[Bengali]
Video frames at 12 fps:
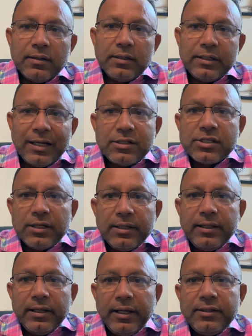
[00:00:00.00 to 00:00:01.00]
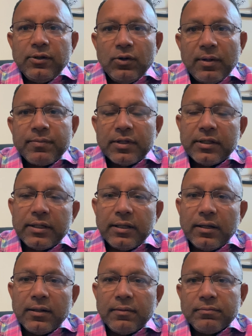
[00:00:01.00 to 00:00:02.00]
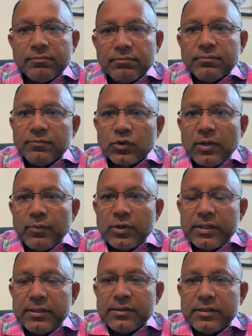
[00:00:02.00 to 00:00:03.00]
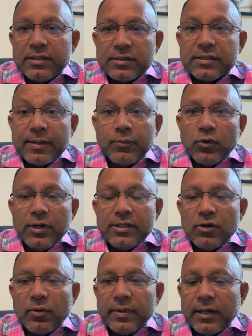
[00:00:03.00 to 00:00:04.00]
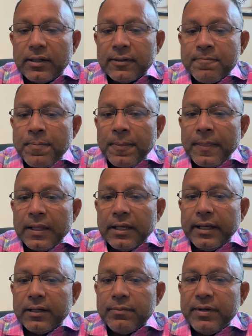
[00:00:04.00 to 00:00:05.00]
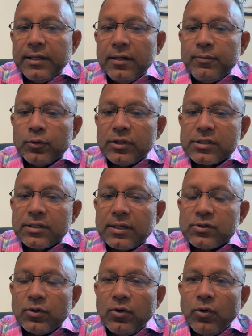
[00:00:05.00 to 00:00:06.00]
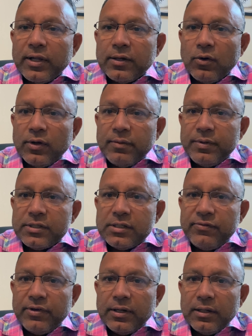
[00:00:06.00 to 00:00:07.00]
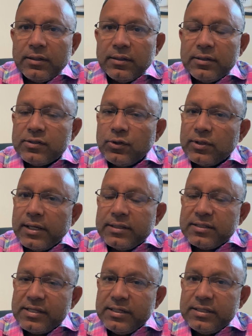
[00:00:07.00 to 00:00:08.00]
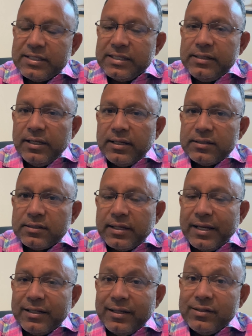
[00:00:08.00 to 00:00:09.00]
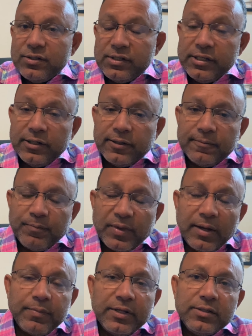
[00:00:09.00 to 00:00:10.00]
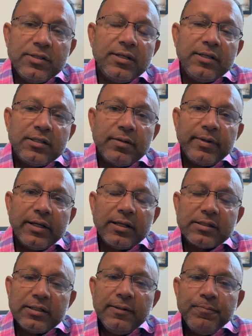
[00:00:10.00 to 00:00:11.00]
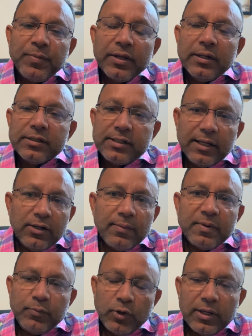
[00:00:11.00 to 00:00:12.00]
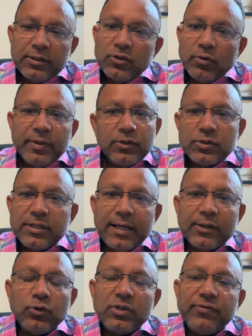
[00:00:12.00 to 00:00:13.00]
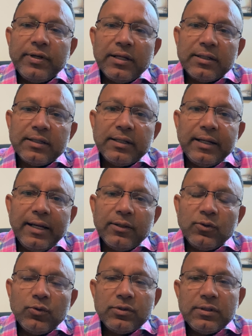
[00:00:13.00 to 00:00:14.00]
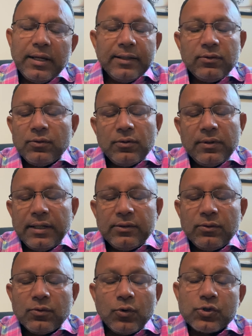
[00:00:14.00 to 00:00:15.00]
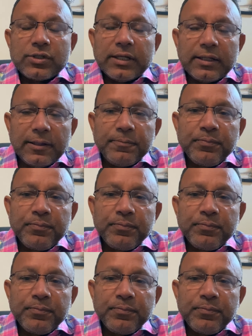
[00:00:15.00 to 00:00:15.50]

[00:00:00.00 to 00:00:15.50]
নাট ছেলে এইটা হলো আপনাদের মোটামুটি যে স্টেপগুলো নিতে হবে আর এখানে মেডিকেল আসার আসলে অনেক অনেক বেশি ডিফিকাল্ট ইটস নট অ্যাজ ইজি অ্যাজ অ্যান ইঞ্জিনিয়ার আপনি ইঞ্জিনিয়ার হিসাবে এখানে আসলে সেখানে আপনার পরীক্ষা দিতে হবে কিন্তু সেটা এত ডিফিকাল্ট না এত এত এত কষ্টের না